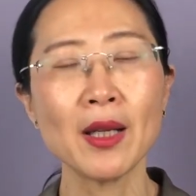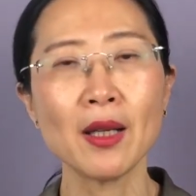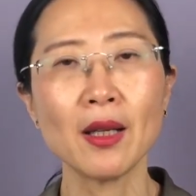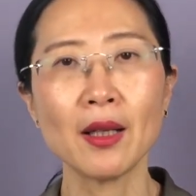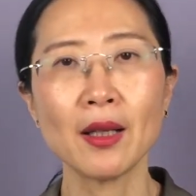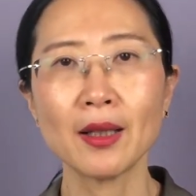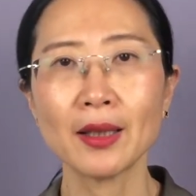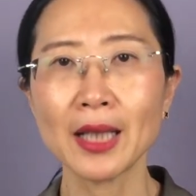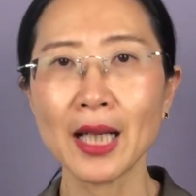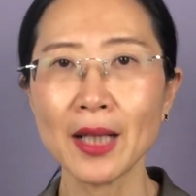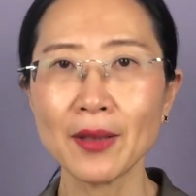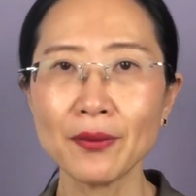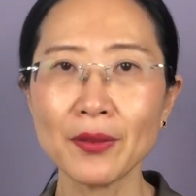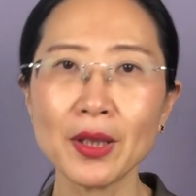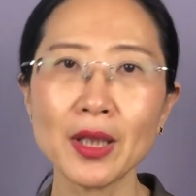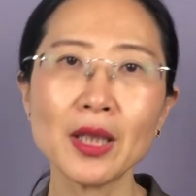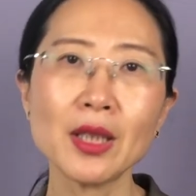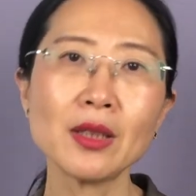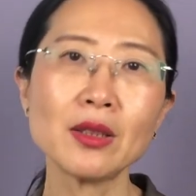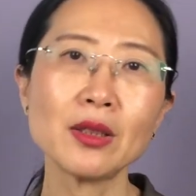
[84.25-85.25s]
呃，咖啡
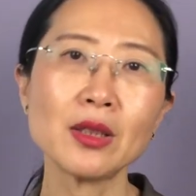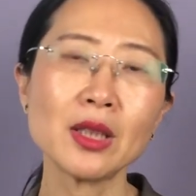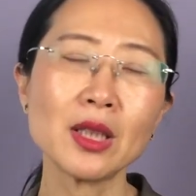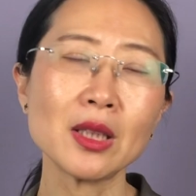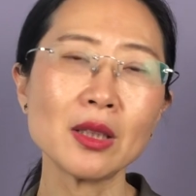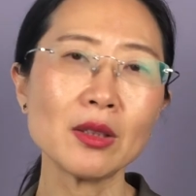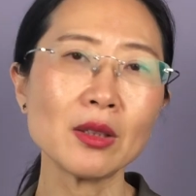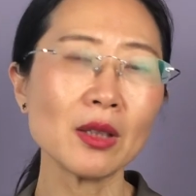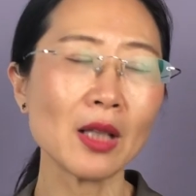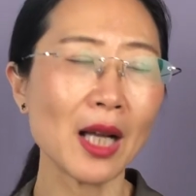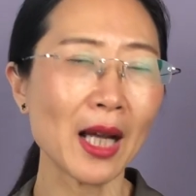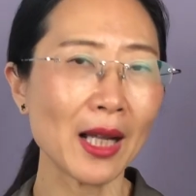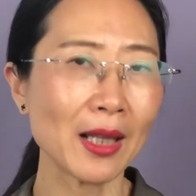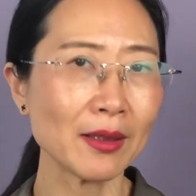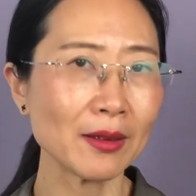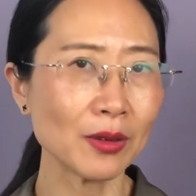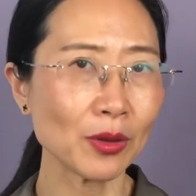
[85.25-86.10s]
因含